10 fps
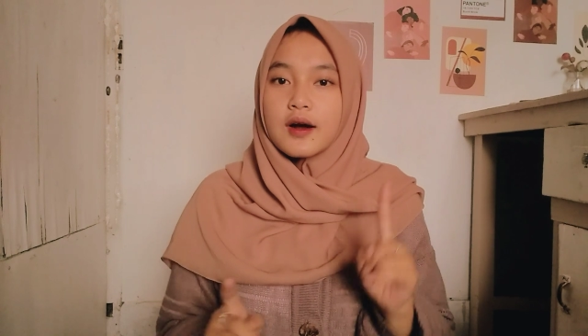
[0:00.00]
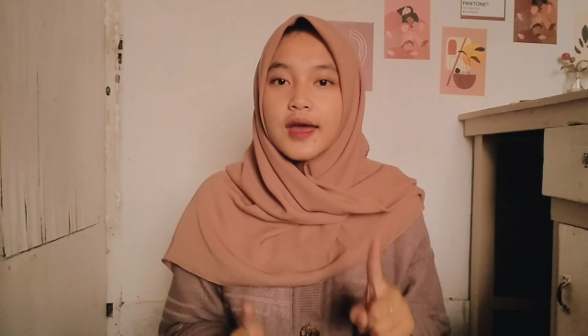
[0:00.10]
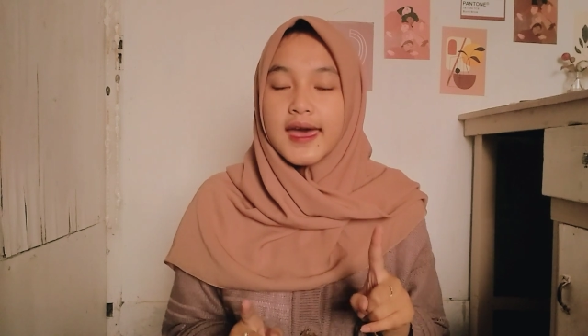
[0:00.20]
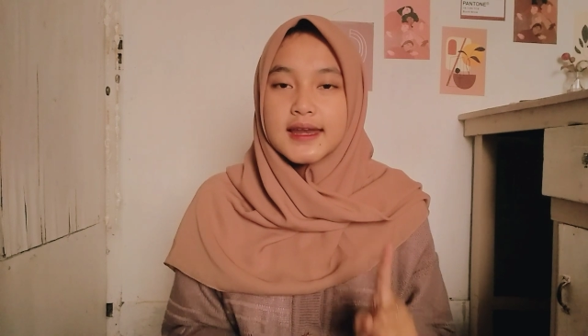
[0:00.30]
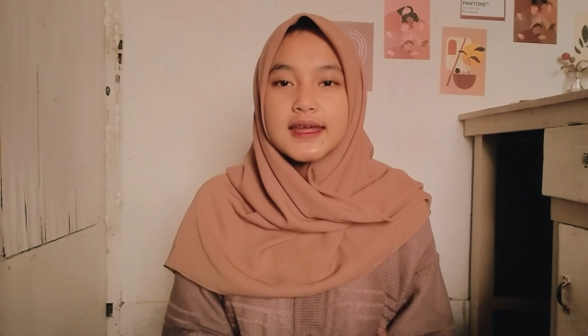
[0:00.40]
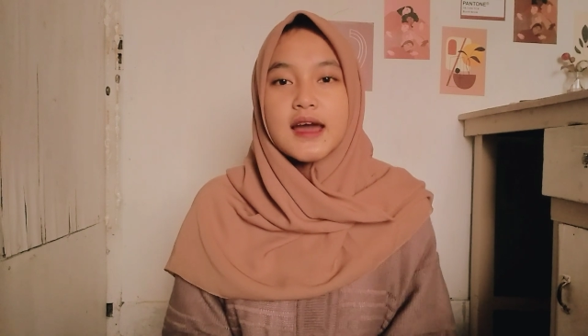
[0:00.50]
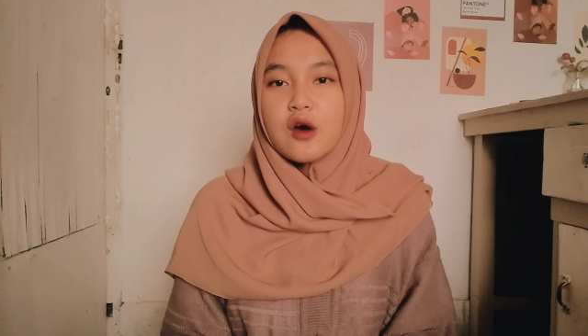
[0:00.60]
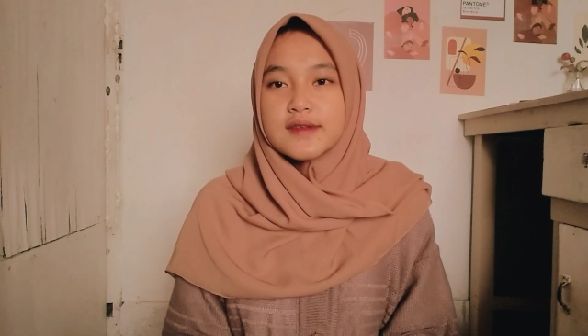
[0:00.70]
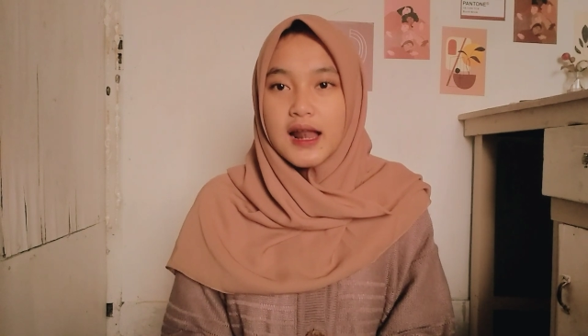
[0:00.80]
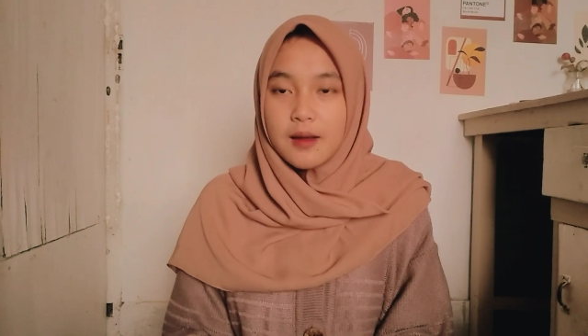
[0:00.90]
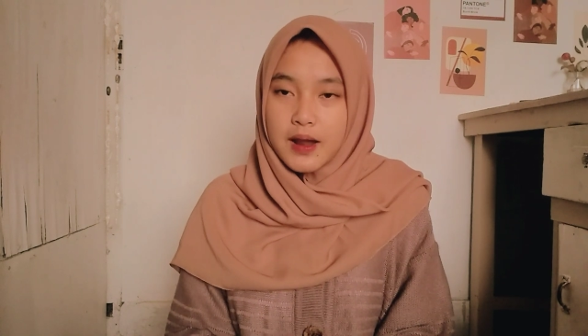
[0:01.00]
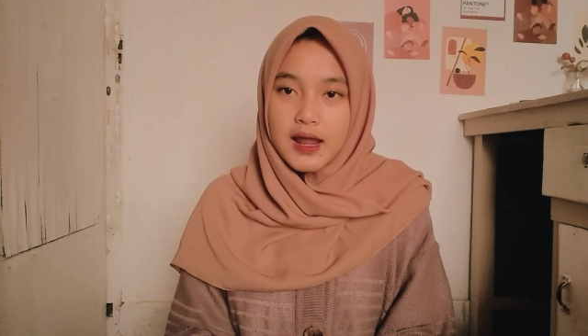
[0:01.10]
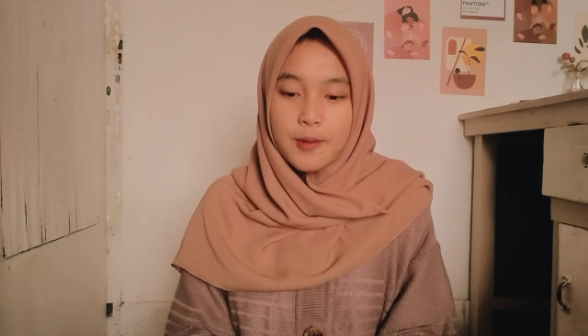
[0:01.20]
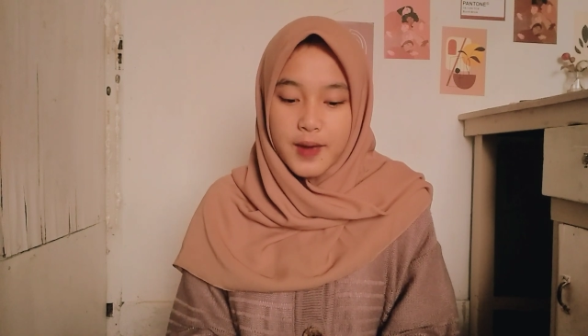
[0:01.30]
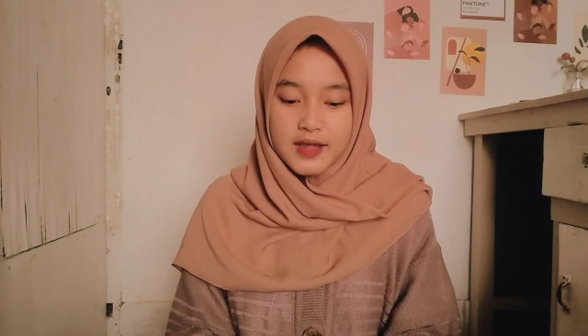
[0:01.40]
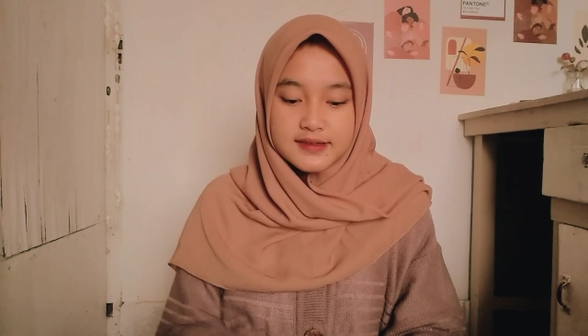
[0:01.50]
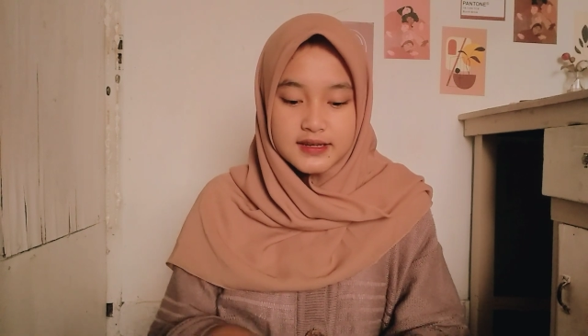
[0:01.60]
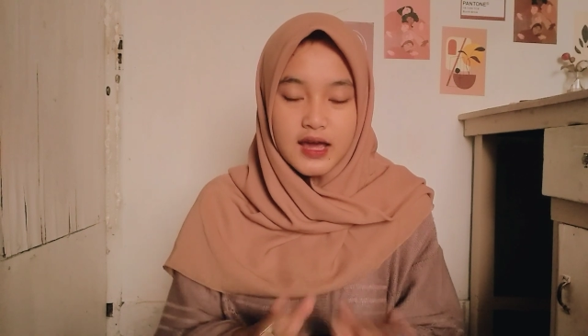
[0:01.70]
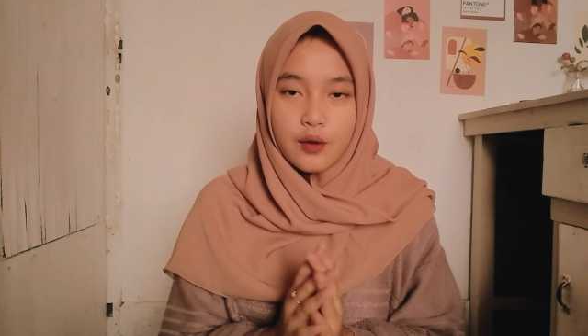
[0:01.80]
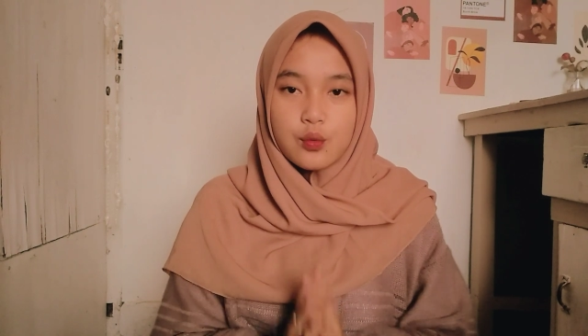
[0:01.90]
Oke okay, nih, gak usah lama-lama.
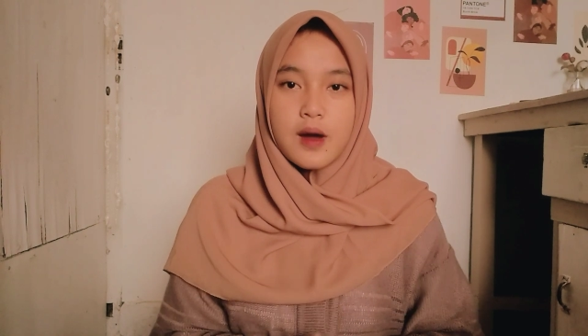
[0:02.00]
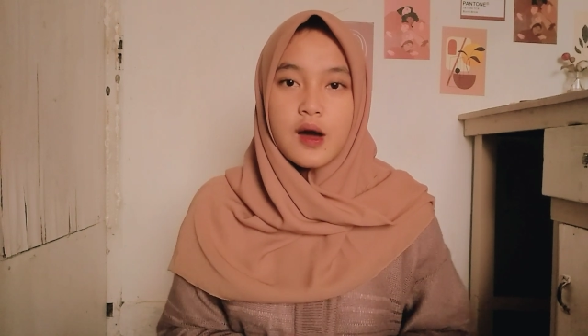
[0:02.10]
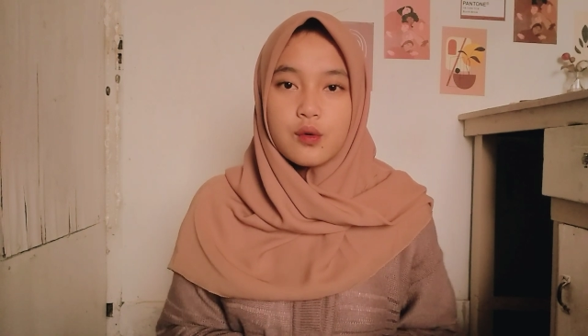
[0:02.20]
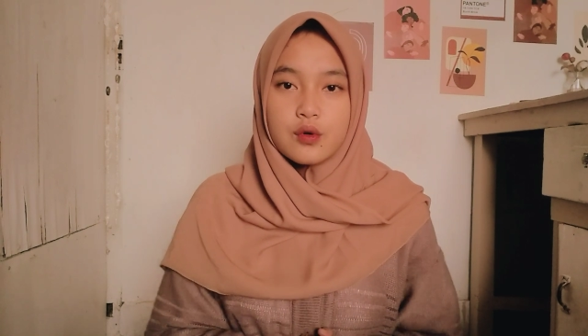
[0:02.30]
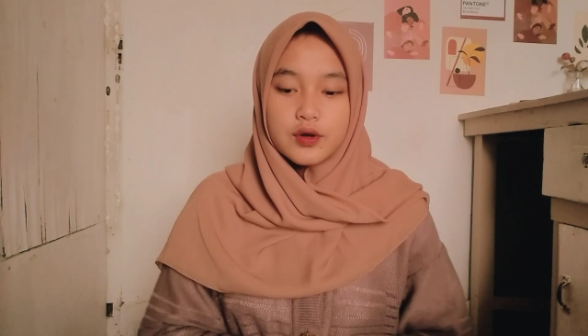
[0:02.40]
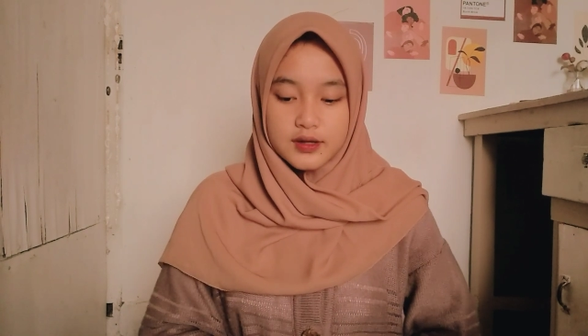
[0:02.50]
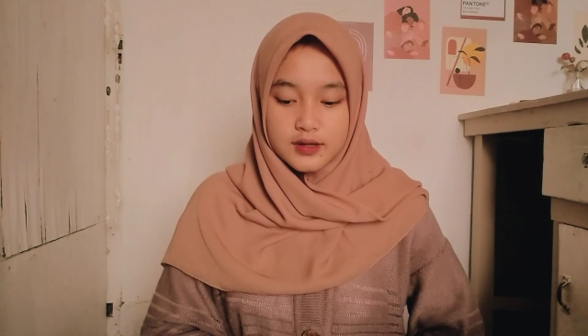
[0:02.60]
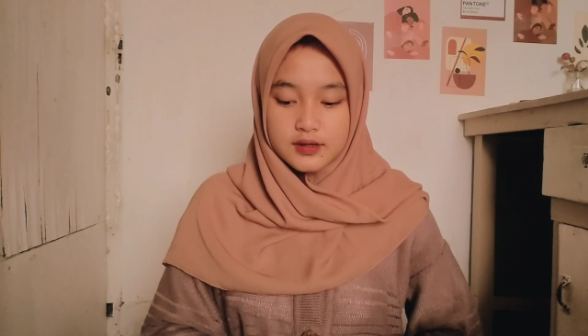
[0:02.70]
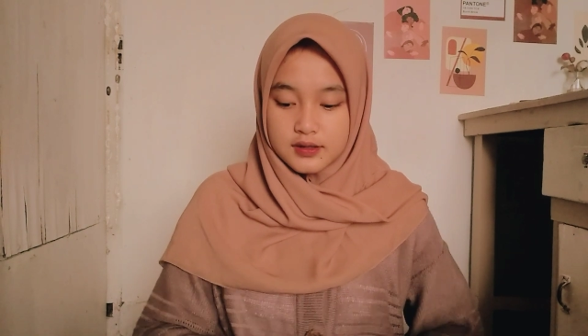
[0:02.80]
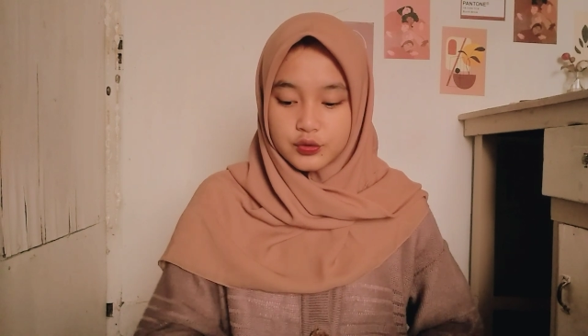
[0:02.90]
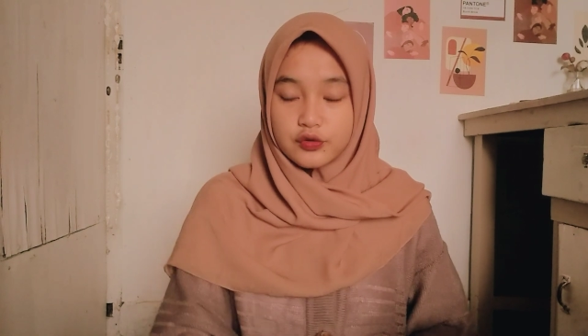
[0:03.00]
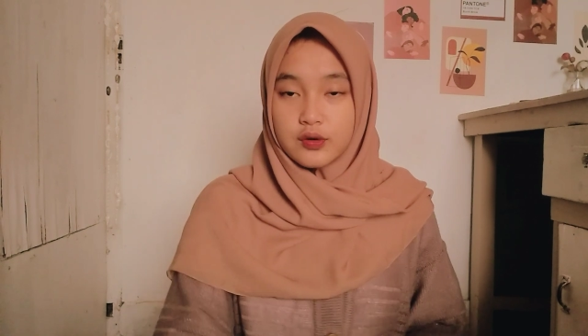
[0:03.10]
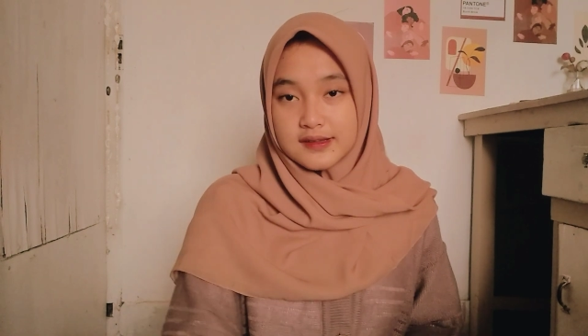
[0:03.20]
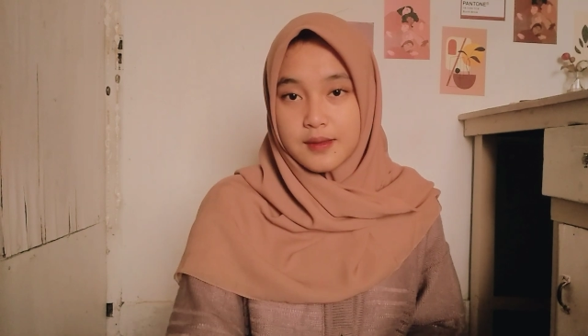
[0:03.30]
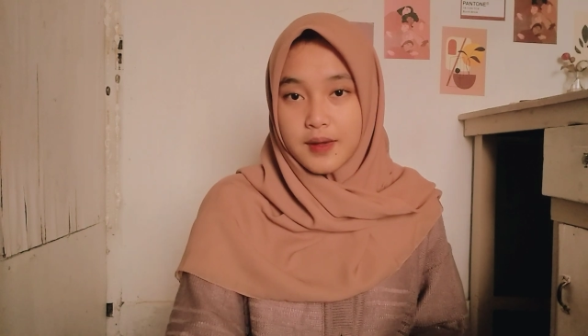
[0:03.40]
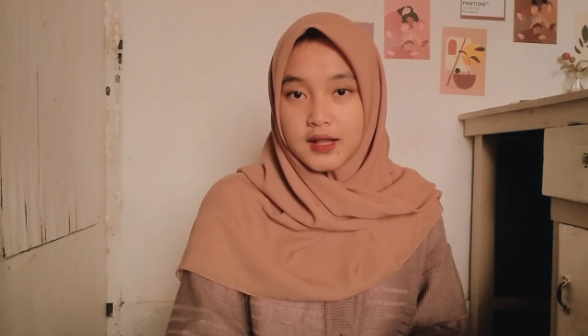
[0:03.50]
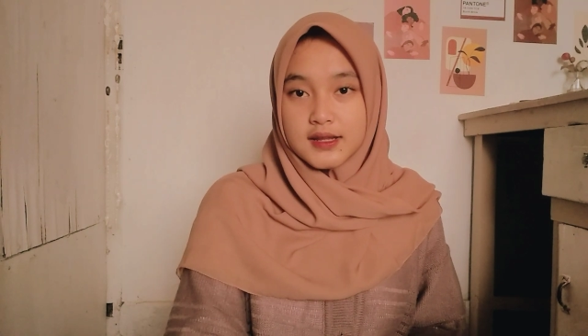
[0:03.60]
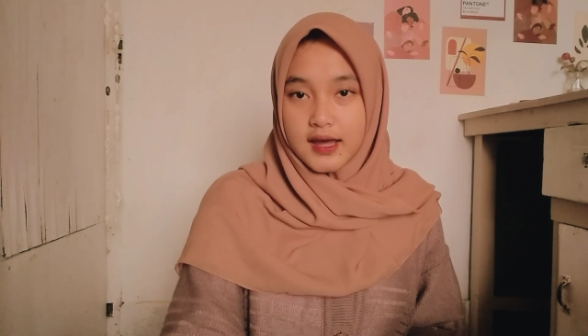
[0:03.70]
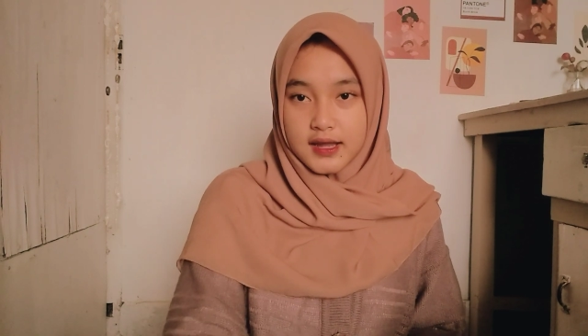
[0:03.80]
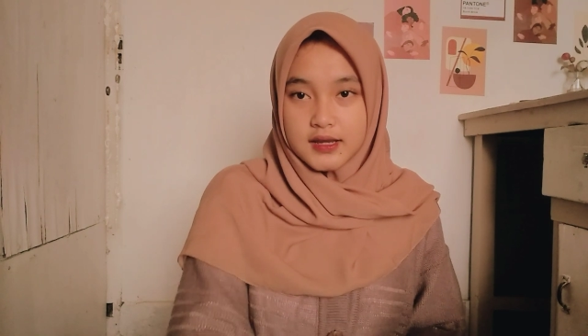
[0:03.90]
Jadi aku mau uh, tunjukin sama
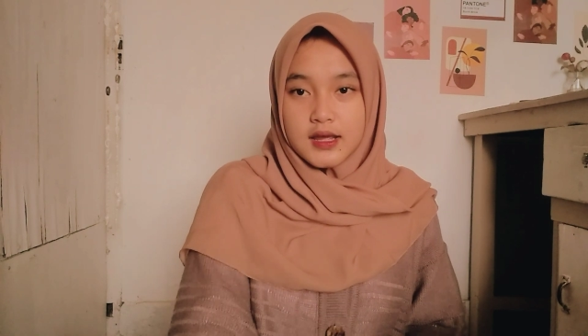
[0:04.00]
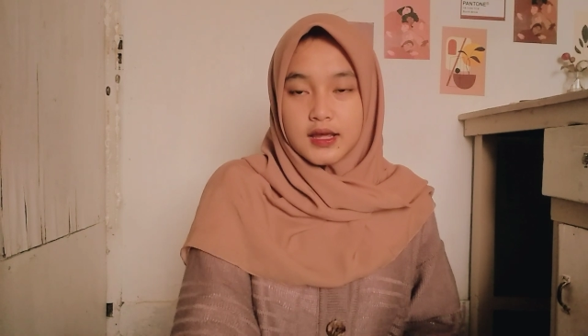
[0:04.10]
kalian.